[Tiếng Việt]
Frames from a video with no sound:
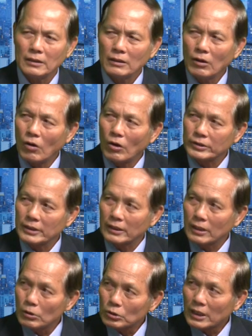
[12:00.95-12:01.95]
họ sẽ
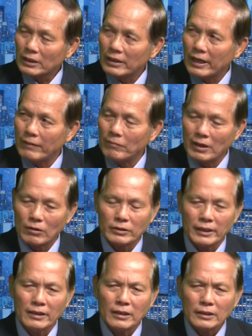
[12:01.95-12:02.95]
cứu xét để mà có
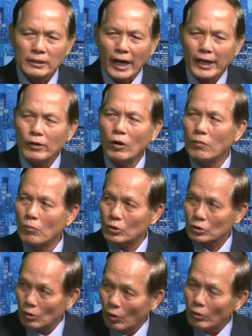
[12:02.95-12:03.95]
thể thay đổi một
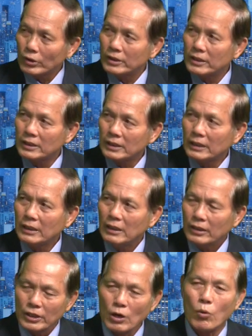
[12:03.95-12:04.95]
số những cái
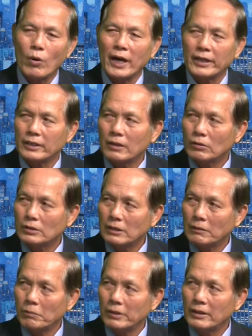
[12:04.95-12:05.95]
điều khoản trong cái
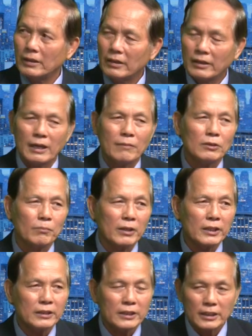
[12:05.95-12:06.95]
TPP để mà
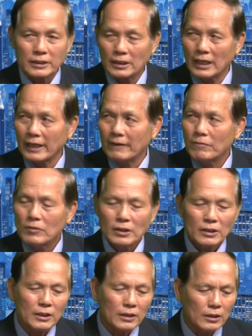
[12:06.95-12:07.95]
Mỹ sẽ trở lại
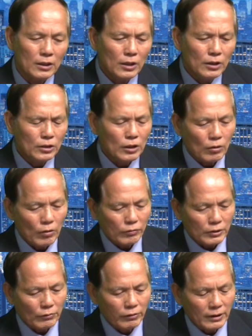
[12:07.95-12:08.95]
thì thưa cô
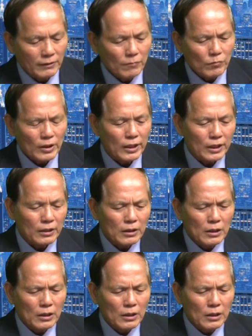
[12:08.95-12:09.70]
Xuân Phương thì